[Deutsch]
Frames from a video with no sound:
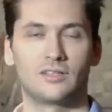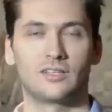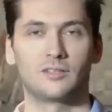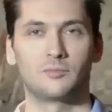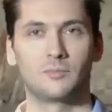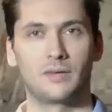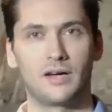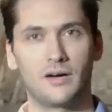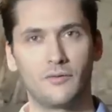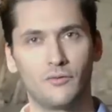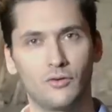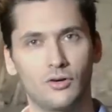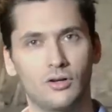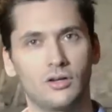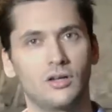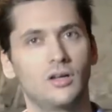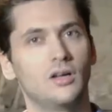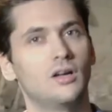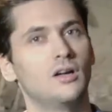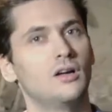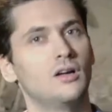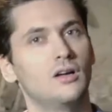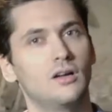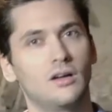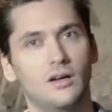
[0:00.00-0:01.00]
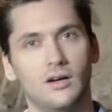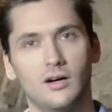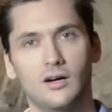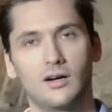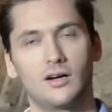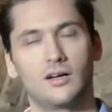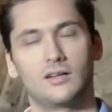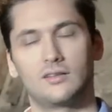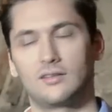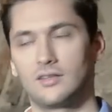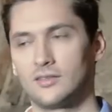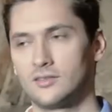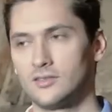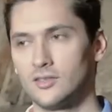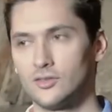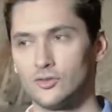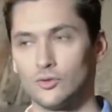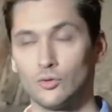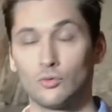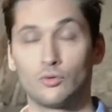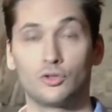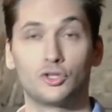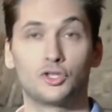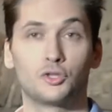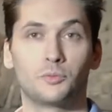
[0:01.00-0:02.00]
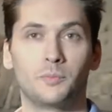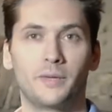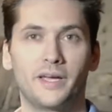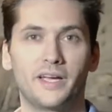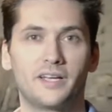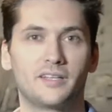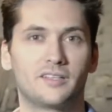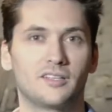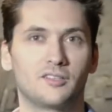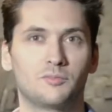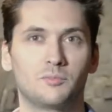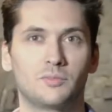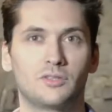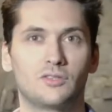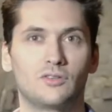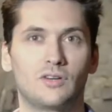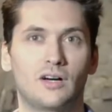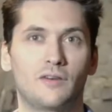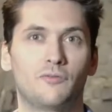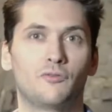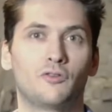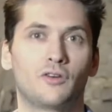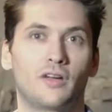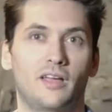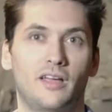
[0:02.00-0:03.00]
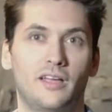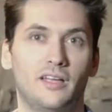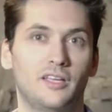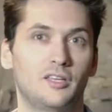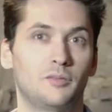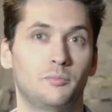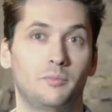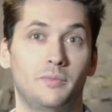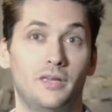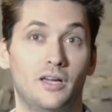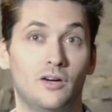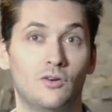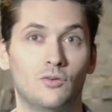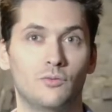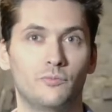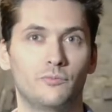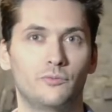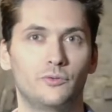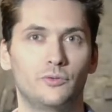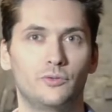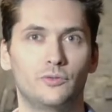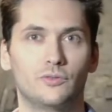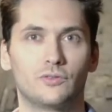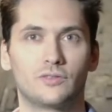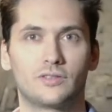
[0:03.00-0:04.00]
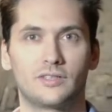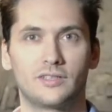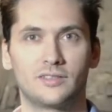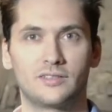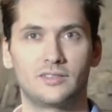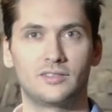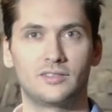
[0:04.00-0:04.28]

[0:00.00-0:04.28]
dass man einfach, äh, dass der so gut schmeckt, dass man da einfach eigentlich mehr haben will. Und das